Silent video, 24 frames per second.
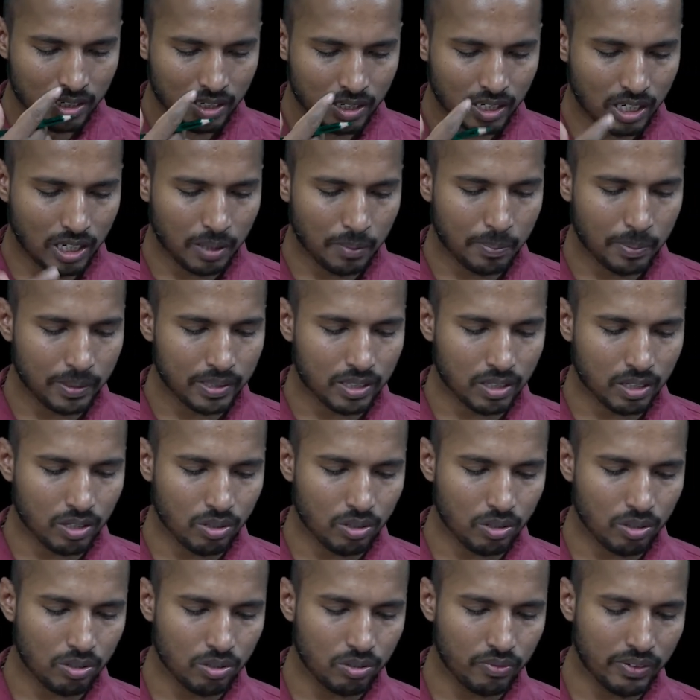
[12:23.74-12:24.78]
నీ
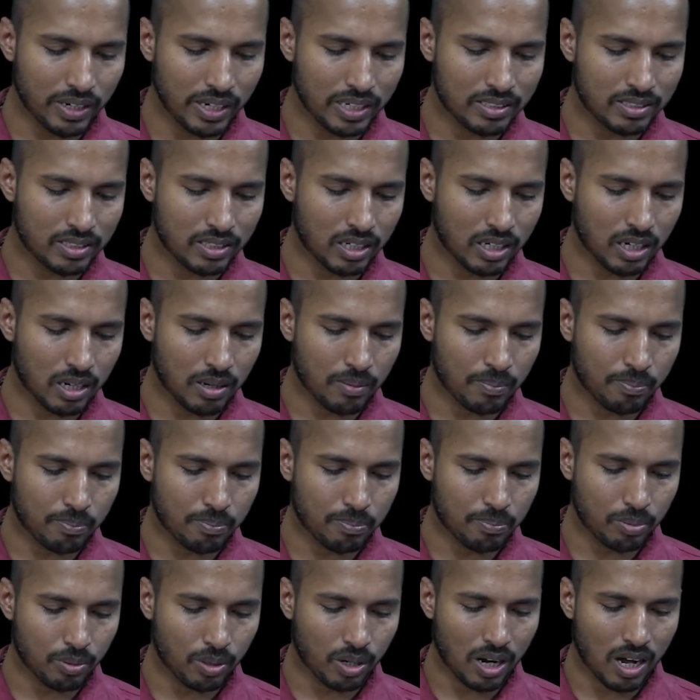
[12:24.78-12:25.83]
పితరులు వేసిన
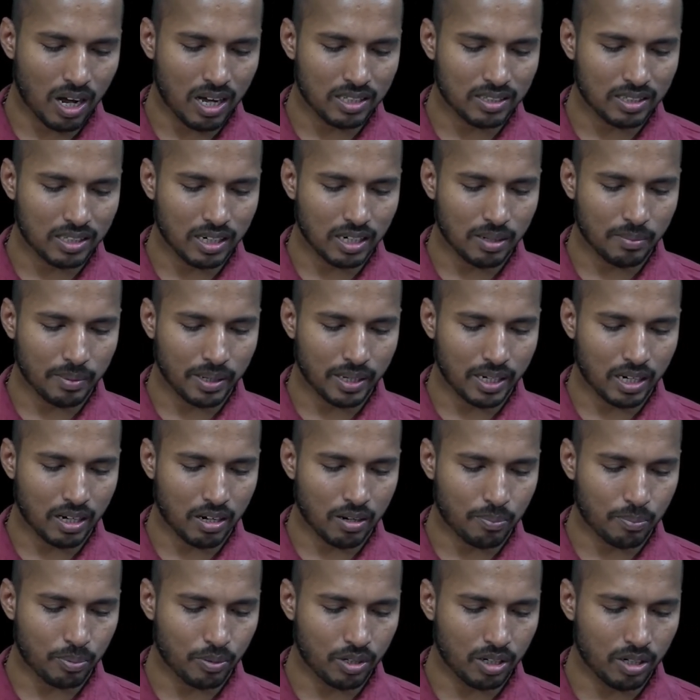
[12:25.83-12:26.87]
పురాతనమైన
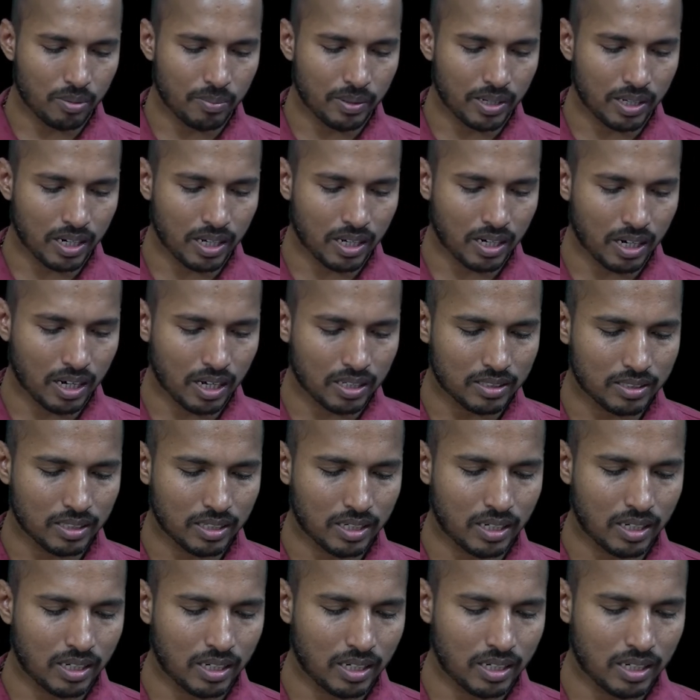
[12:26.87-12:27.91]
పులిమేర
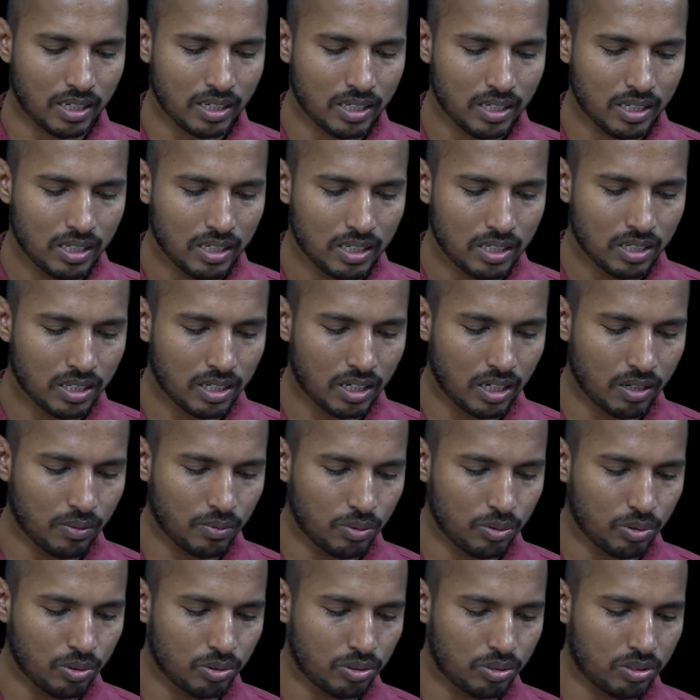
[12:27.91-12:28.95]
రాతిని
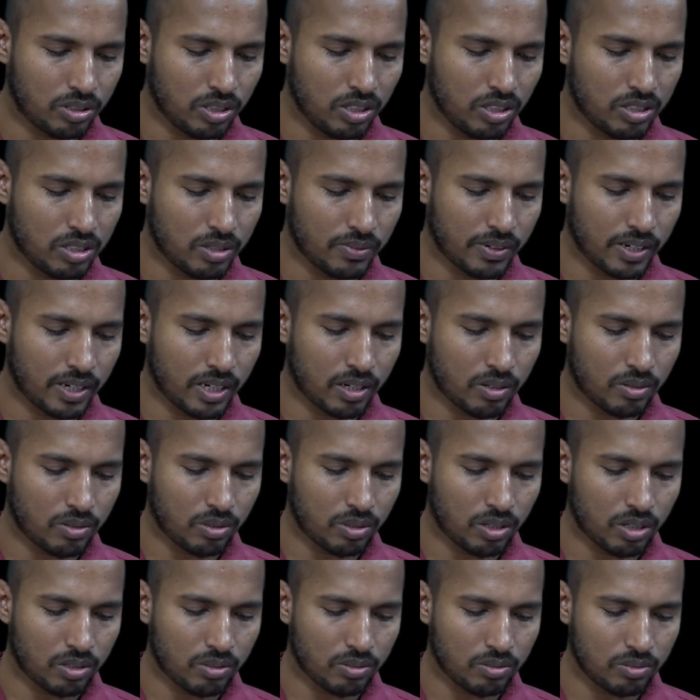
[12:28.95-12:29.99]
నీవు
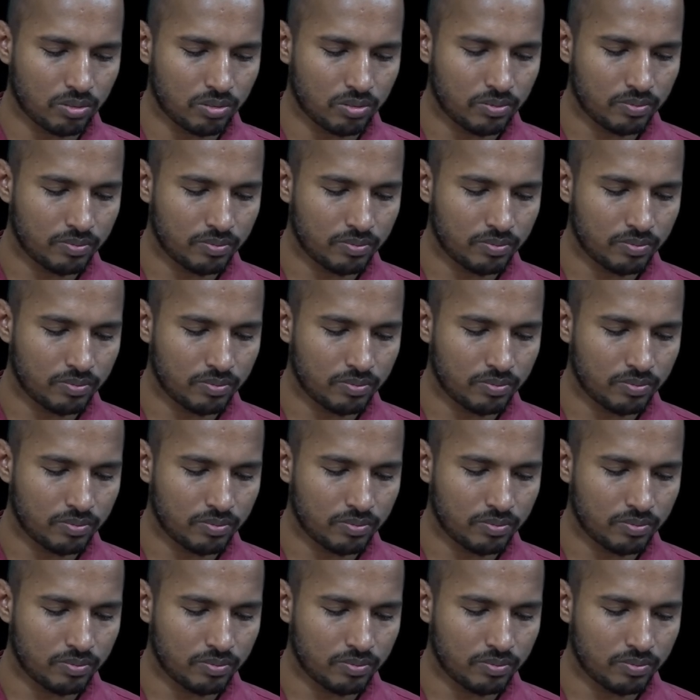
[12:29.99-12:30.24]
తీసివేయకూడదు